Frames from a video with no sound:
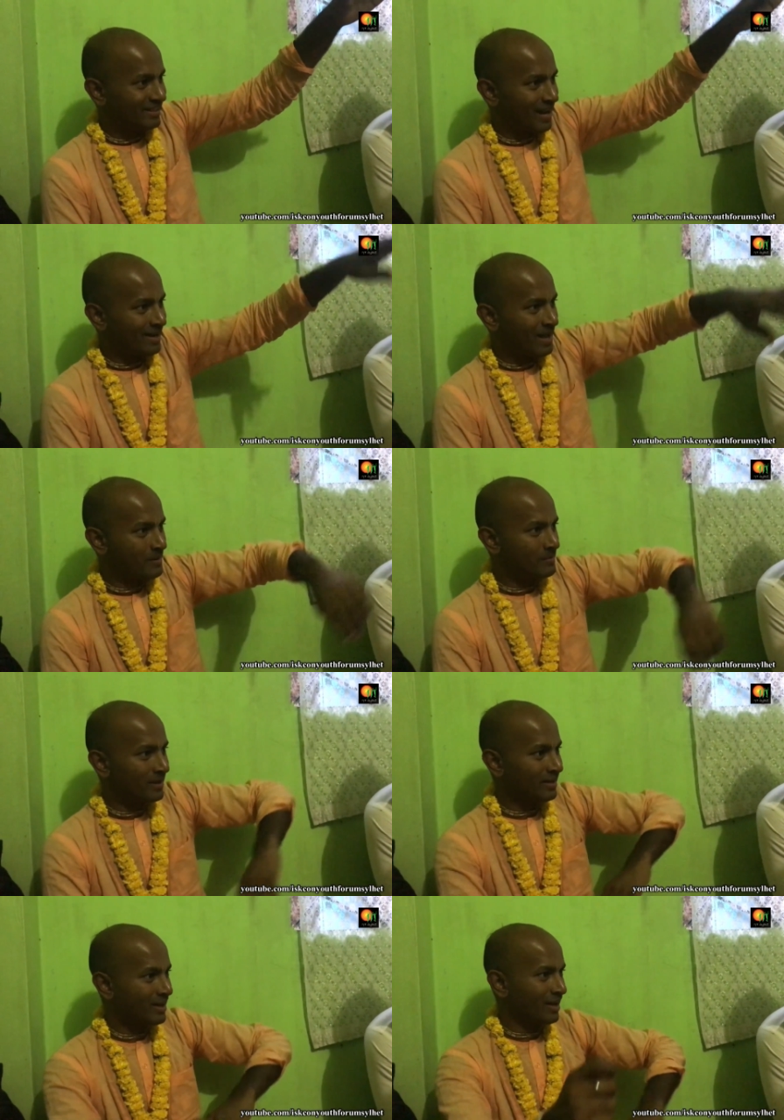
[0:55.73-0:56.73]
রান্না
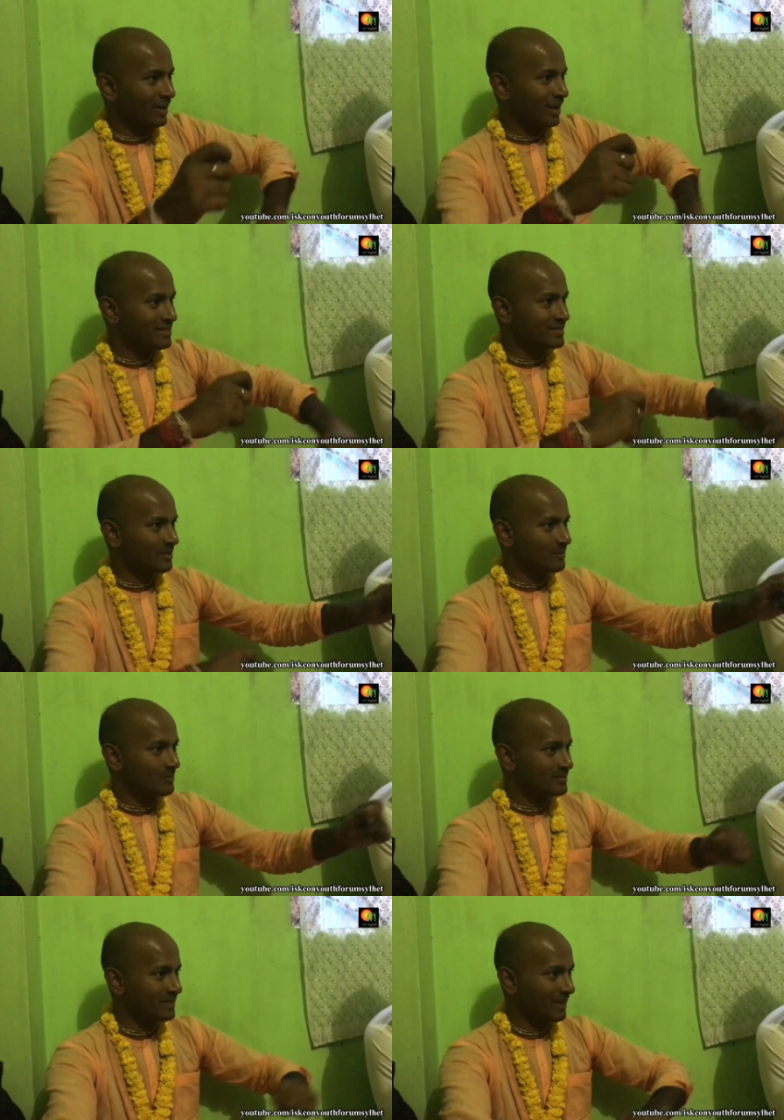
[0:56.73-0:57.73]
বান্না কাজে
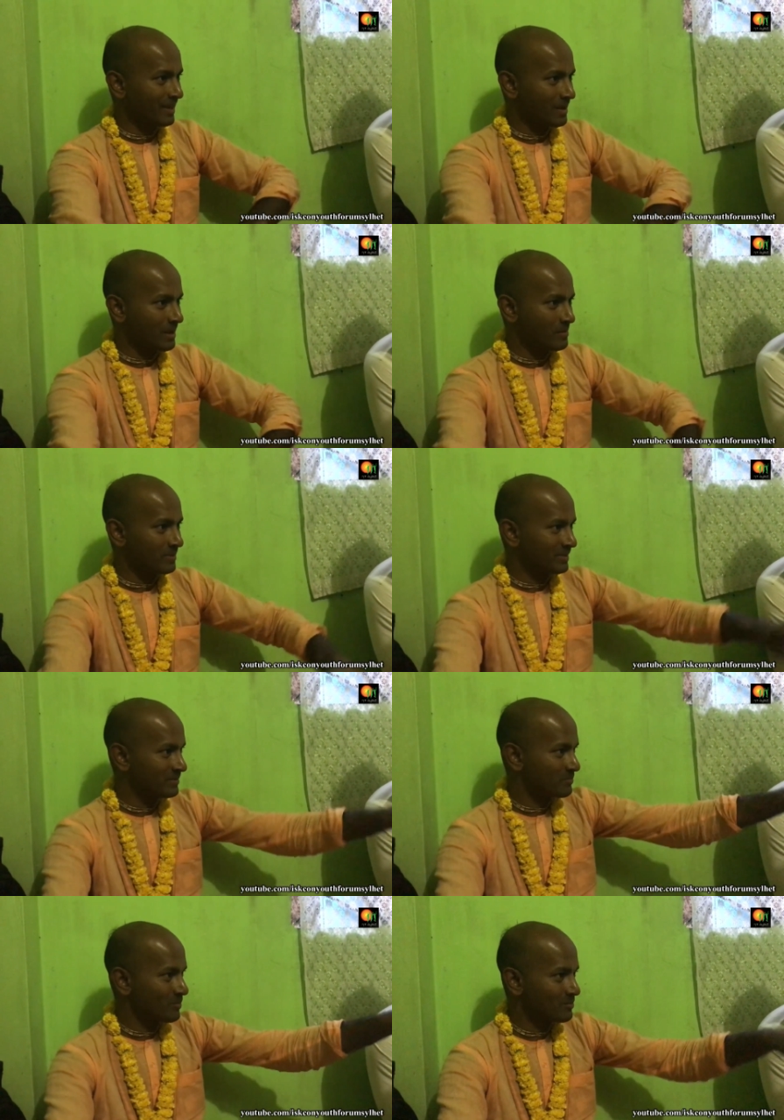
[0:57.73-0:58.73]
খুঁজে হ্যাঁ আমাদের
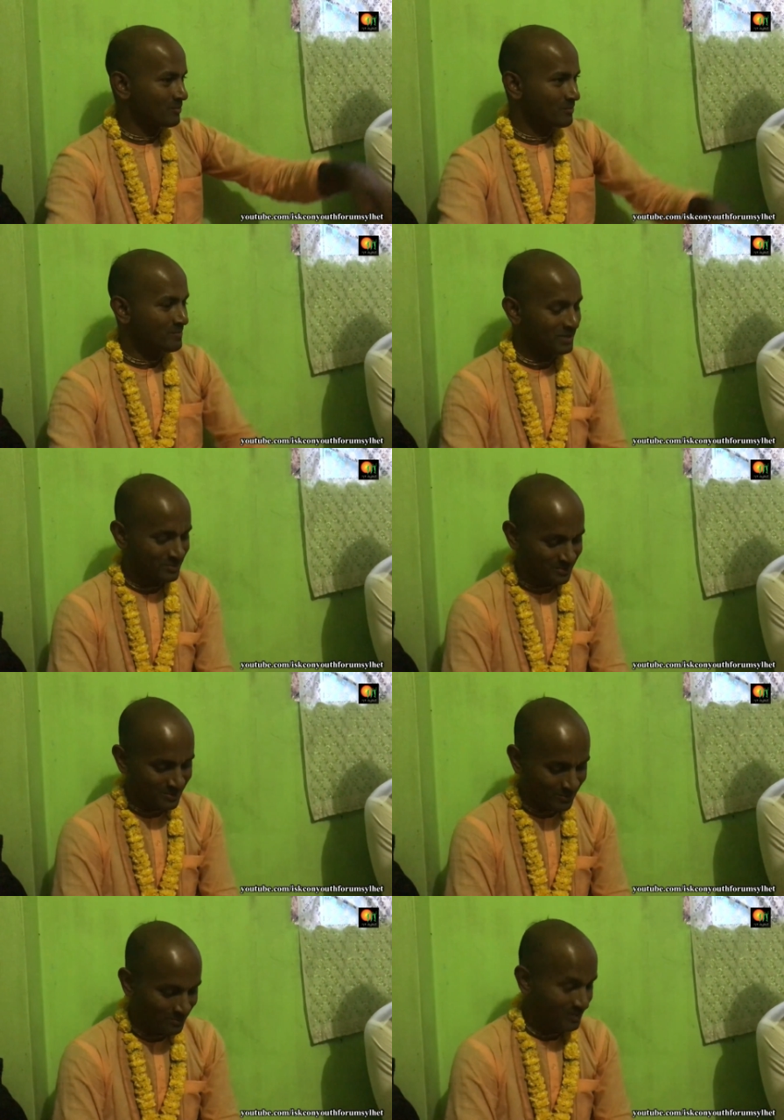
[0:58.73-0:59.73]
প্রভু খুব ব্যস্ত
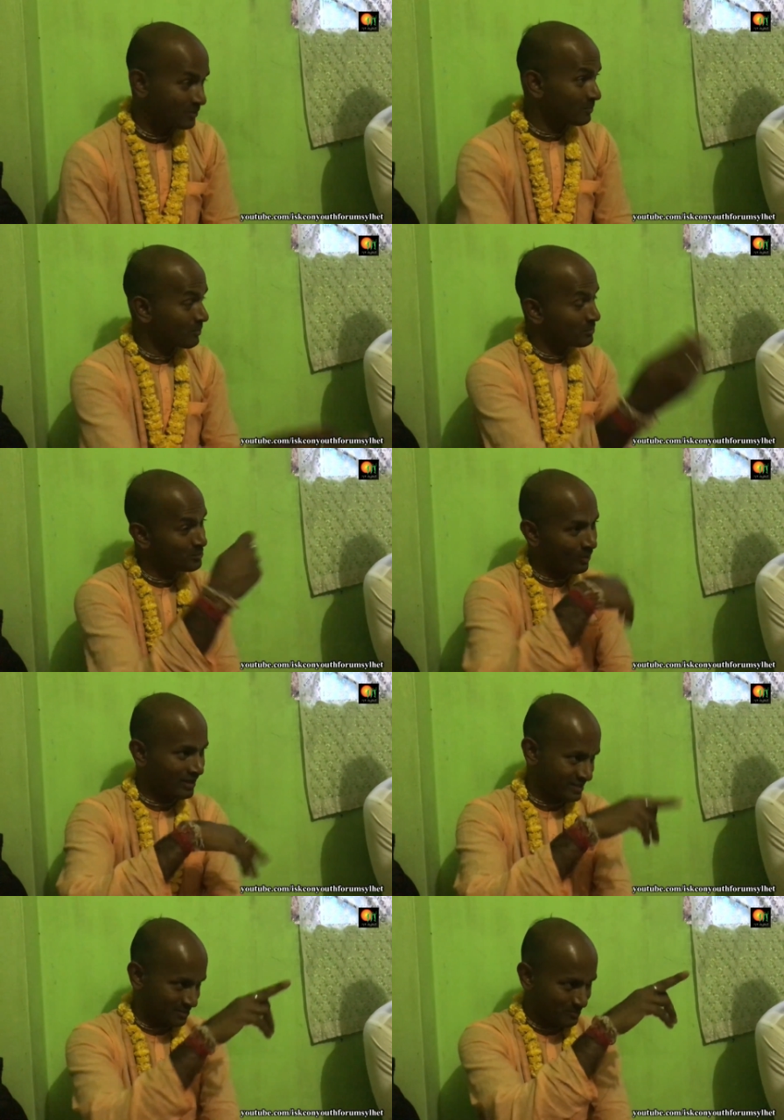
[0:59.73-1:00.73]
ছিল কিন্তু প্রভু চলে
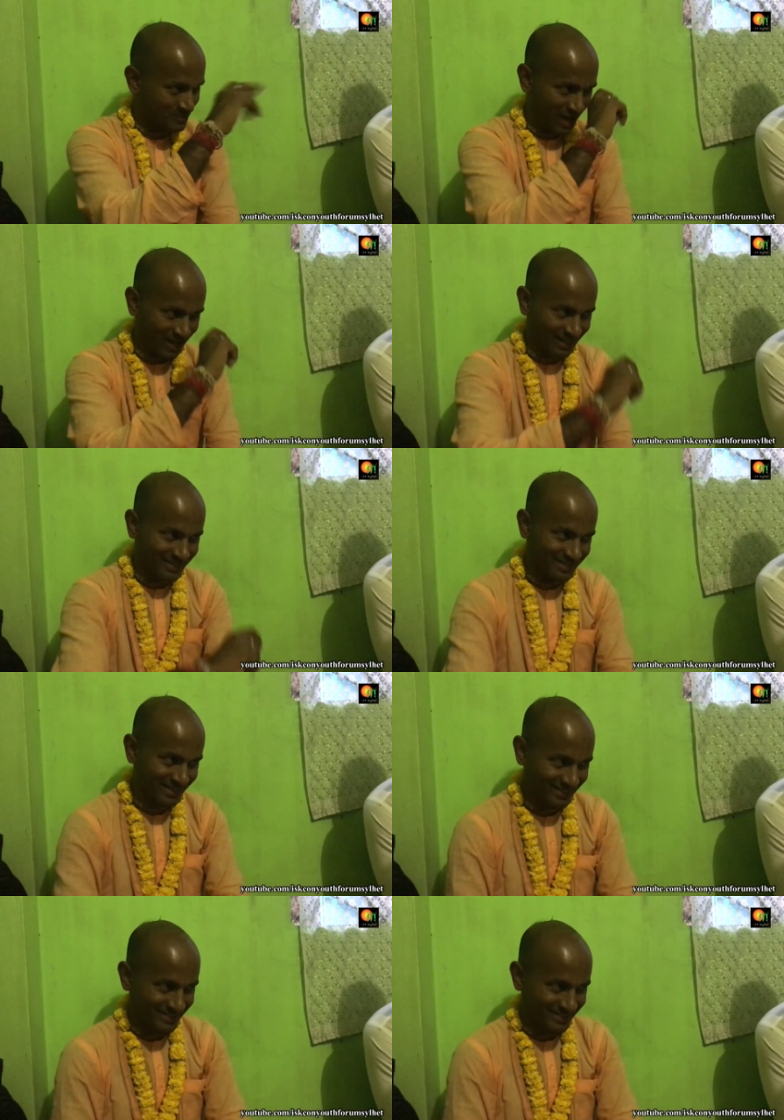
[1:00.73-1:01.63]
এসছে খুব চালাক সে